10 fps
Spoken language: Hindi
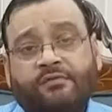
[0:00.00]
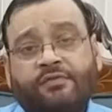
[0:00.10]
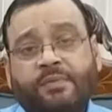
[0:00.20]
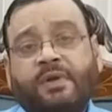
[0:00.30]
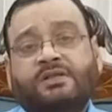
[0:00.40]

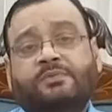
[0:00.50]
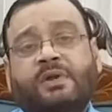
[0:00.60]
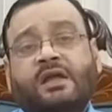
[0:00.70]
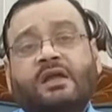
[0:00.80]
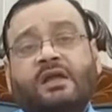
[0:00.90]
फ़ीमेल्स
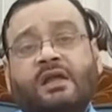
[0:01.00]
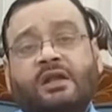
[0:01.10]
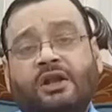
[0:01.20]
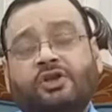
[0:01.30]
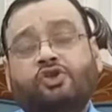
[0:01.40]
में
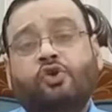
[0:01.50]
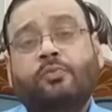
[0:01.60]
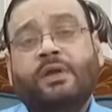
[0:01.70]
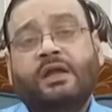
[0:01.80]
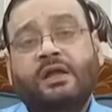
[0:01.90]
लड़कियों
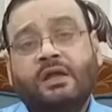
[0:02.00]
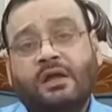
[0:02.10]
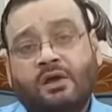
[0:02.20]
में